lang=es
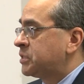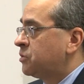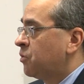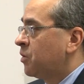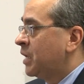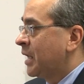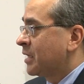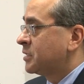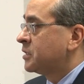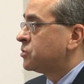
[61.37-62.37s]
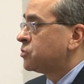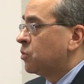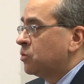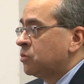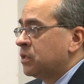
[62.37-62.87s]
ha sido la
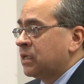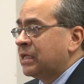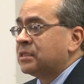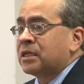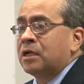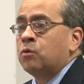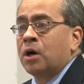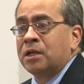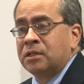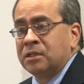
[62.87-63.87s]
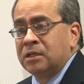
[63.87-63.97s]
retención interanual